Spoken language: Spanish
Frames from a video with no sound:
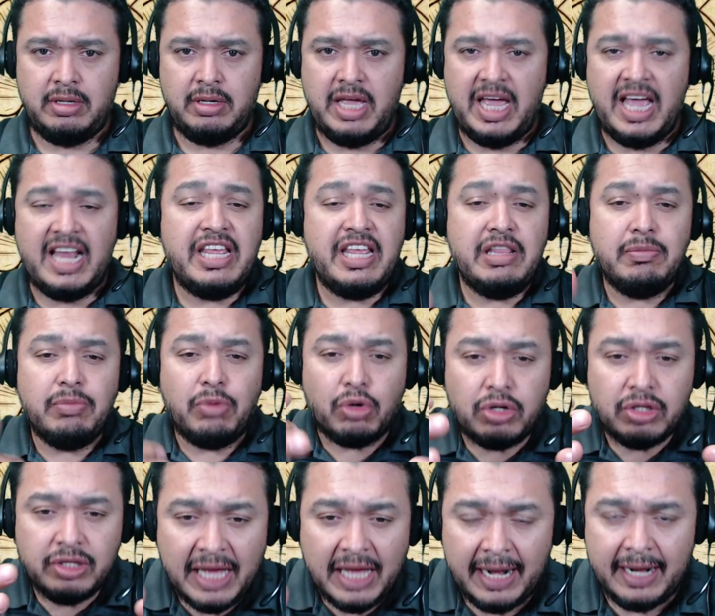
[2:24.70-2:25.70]
el
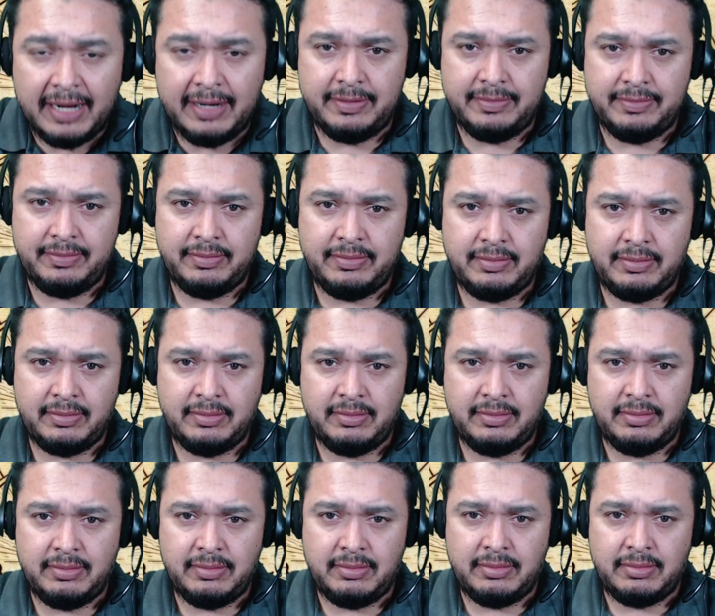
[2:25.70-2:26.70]
inmortal,
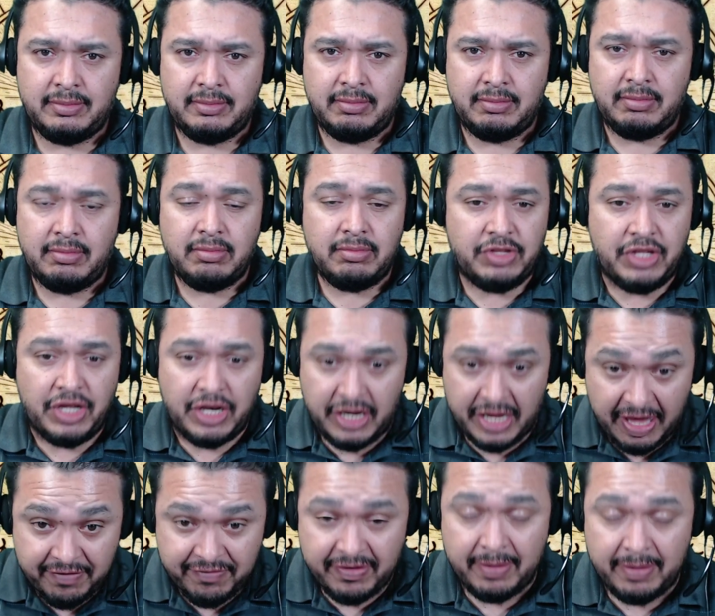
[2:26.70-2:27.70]

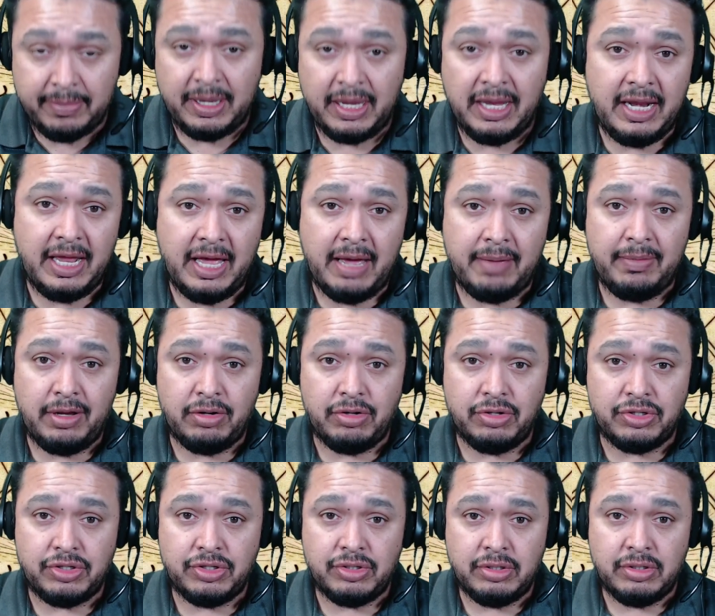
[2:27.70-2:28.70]
tenía familia,
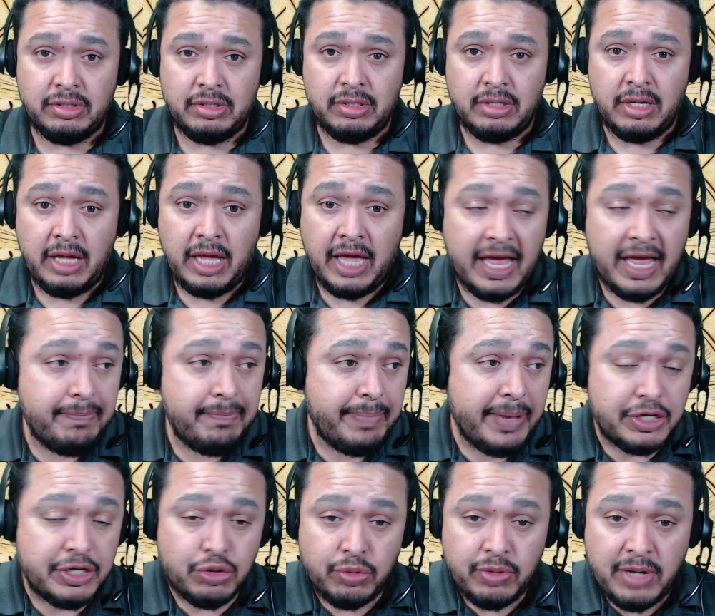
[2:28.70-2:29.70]
amigos. El
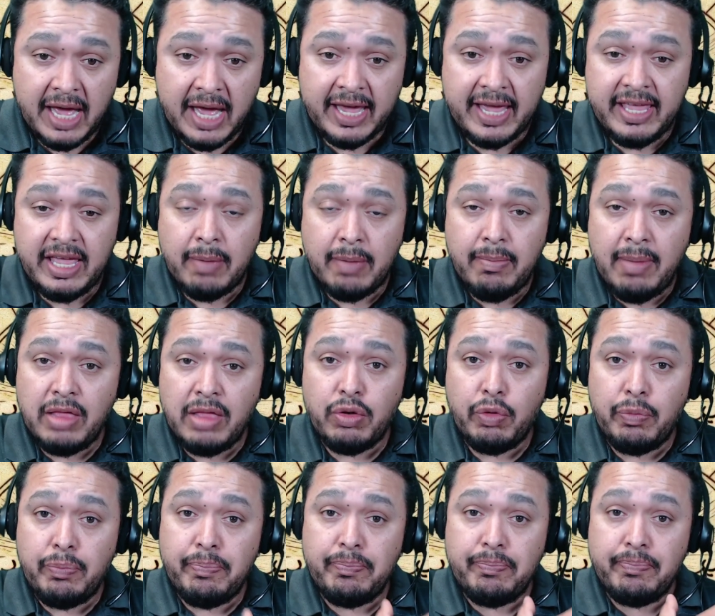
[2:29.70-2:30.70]
personaje
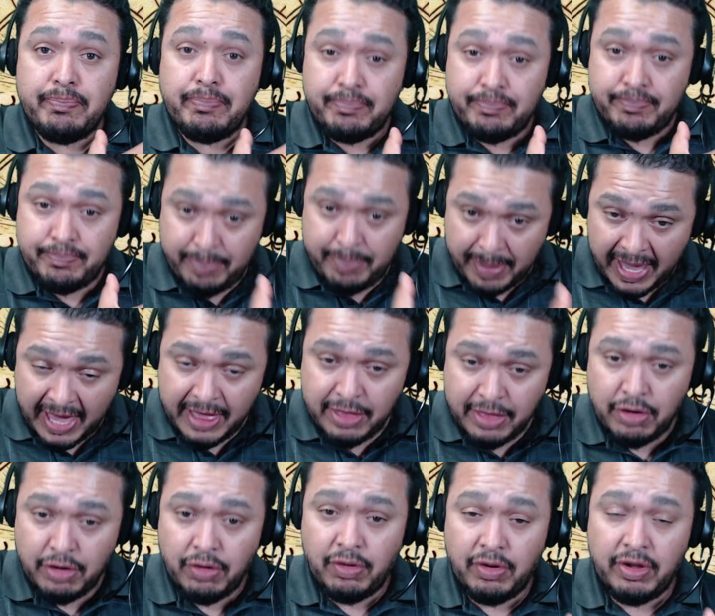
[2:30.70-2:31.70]
llamado
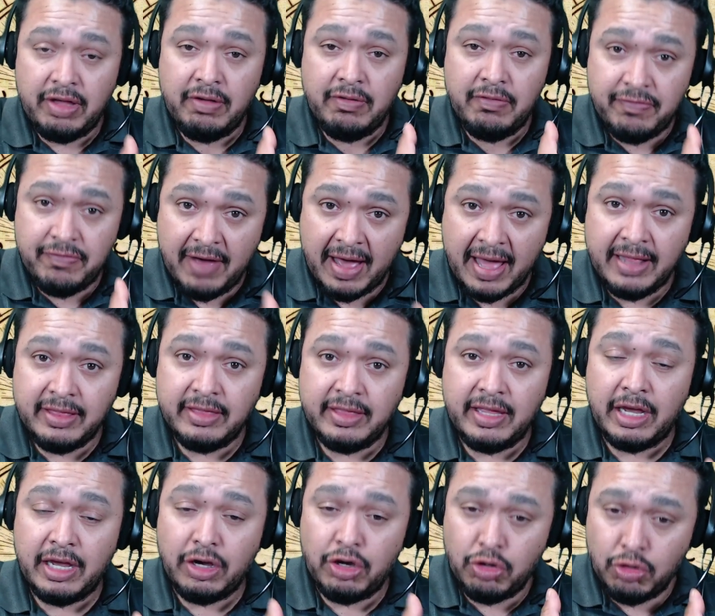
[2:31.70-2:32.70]
Pedro
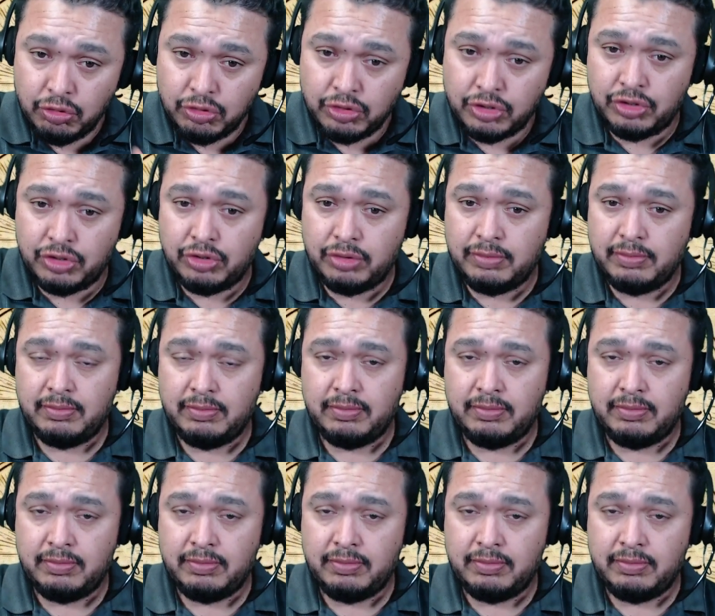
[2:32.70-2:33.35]
Infante Cruz,